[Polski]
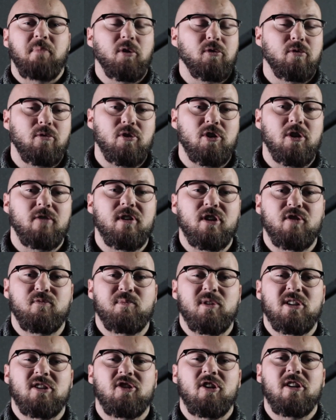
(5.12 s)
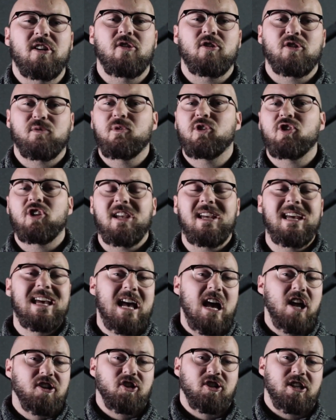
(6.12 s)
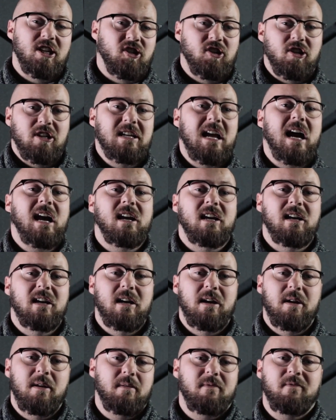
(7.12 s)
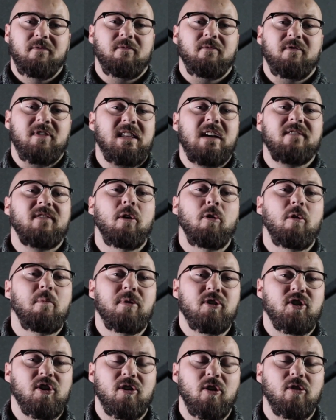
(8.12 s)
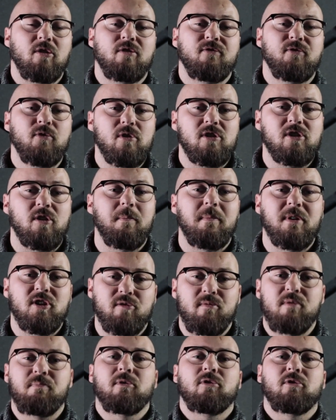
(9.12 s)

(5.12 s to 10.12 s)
podróżować w przestrzeni kosmicznej, czy też jak e, wydawałoby się to twórcom będziemy